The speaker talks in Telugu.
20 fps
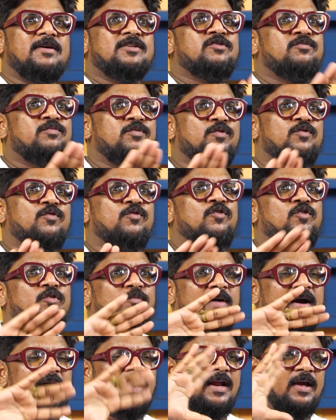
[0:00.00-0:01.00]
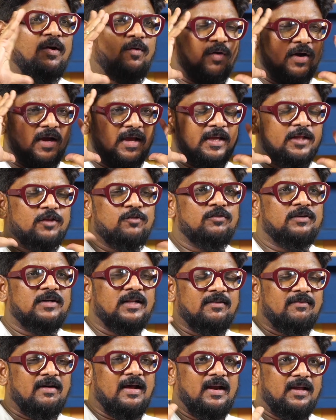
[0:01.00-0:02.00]
పసుపు కుంకుమ అనే ఒక ఇది
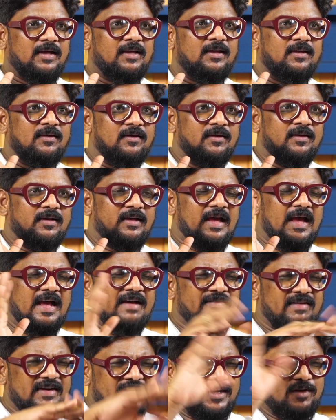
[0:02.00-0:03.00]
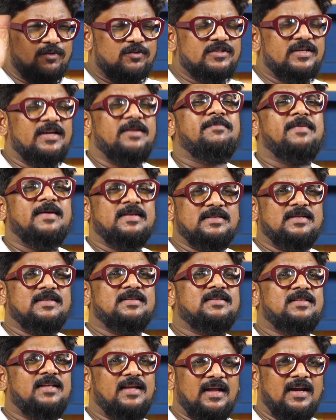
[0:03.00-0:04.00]
ఉంటుంది వాళ్ళకి అవన్నీ నువ్వు
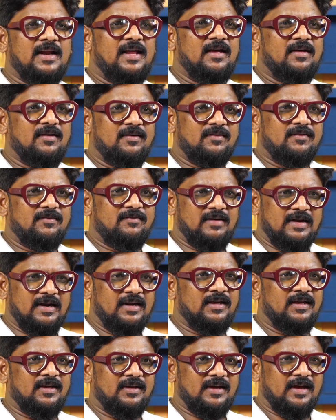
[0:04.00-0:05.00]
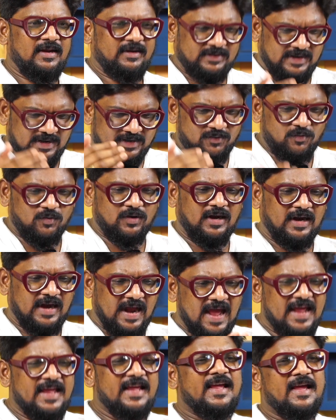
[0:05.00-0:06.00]
చెరిపేసేస్తే ఎలా వాళ్ళకి కానీ ఒక
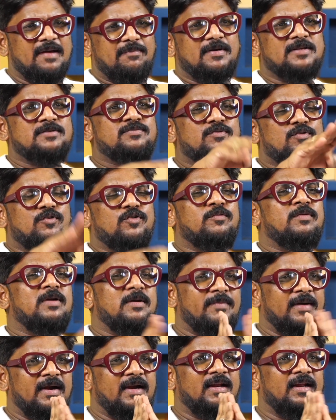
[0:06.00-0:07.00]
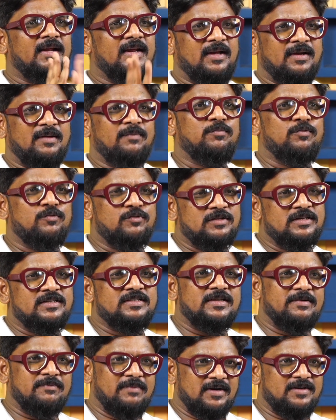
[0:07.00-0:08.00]
రాయికే పసుపు కుంకుమలు పెట్టి
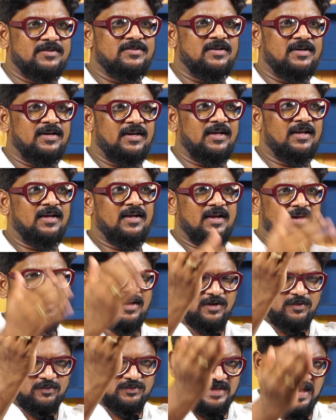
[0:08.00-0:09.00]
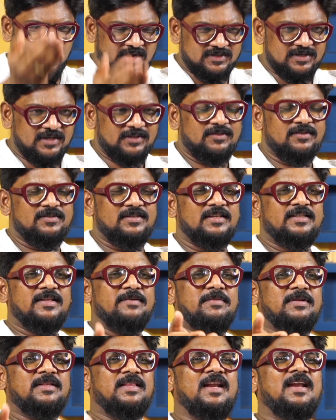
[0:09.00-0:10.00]
పూజించే మనుషుల్ని నువ్వు సాక్షాత్తు
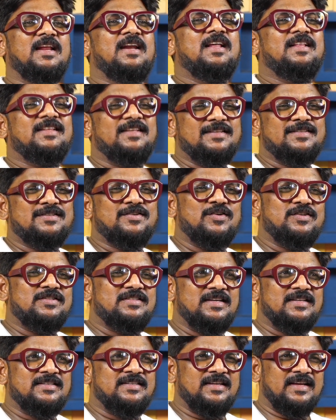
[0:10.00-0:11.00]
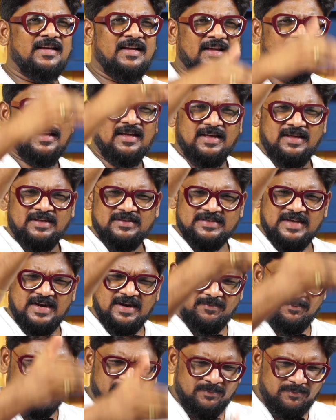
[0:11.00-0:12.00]
సీతమ్మ తల్లినే తీసుకొచ్చేసి
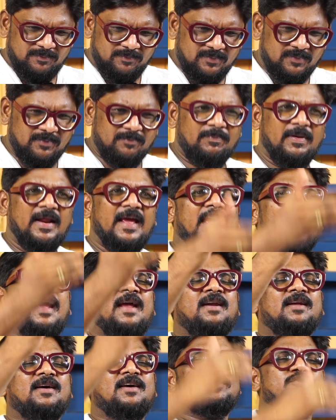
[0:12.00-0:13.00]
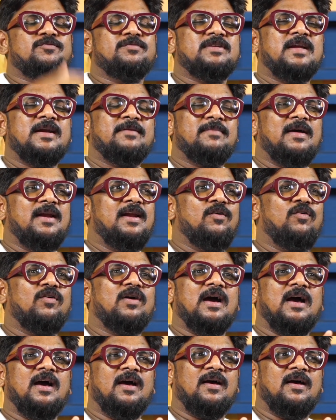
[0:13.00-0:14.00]
చాలా ప్లెయిన్గా చూపించాను మళ్ళీ ఒక